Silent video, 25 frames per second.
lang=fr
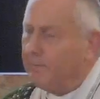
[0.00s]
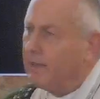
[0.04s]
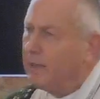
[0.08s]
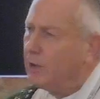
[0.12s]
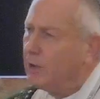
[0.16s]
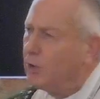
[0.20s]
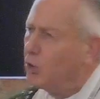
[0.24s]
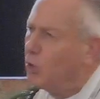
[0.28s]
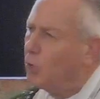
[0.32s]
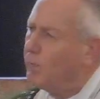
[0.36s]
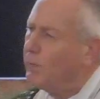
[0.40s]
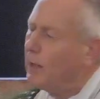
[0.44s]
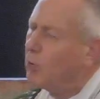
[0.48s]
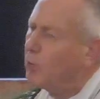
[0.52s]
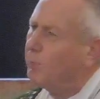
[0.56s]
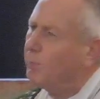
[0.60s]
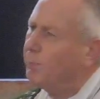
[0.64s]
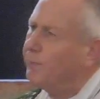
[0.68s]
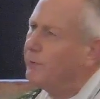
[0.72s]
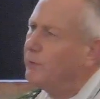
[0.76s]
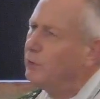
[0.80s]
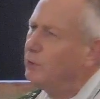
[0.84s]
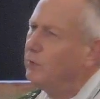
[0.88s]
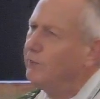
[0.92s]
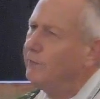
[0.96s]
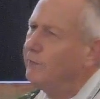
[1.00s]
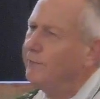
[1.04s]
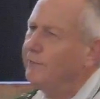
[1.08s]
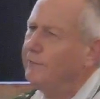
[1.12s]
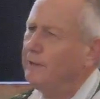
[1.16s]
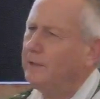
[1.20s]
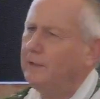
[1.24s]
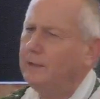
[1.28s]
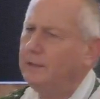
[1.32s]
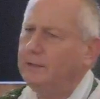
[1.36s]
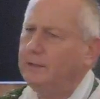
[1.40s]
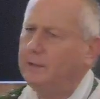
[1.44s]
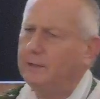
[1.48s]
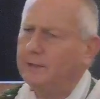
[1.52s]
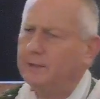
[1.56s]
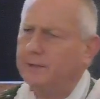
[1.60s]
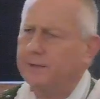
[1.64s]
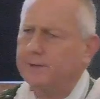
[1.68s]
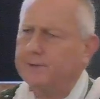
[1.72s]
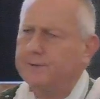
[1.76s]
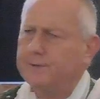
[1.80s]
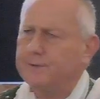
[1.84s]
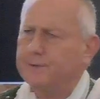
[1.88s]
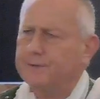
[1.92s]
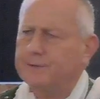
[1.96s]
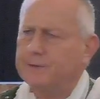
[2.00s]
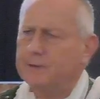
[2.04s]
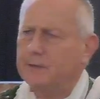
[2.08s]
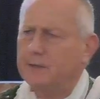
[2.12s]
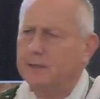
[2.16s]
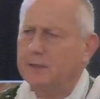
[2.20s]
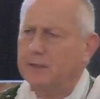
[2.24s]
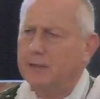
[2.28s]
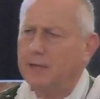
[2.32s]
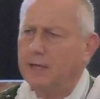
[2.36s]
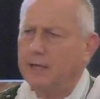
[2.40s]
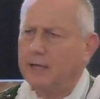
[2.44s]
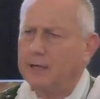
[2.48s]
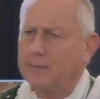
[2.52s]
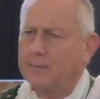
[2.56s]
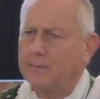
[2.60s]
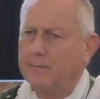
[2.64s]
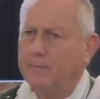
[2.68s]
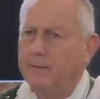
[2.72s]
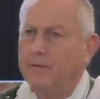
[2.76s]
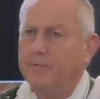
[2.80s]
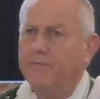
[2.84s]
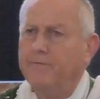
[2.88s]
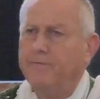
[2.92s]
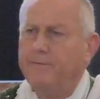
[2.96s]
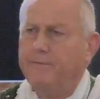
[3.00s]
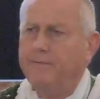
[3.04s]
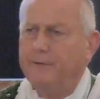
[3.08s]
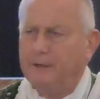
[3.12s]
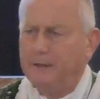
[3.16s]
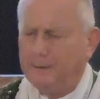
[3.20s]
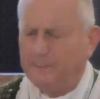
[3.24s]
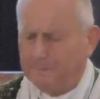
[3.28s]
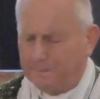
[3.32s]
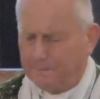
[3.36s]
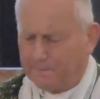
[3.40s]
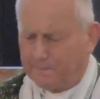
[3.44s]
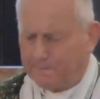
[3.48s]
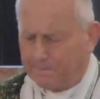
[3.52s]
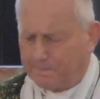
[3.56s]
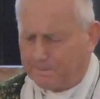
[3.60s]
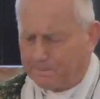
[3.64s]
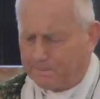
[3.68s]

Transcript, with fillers: Mais comment on peut définir ce terme vie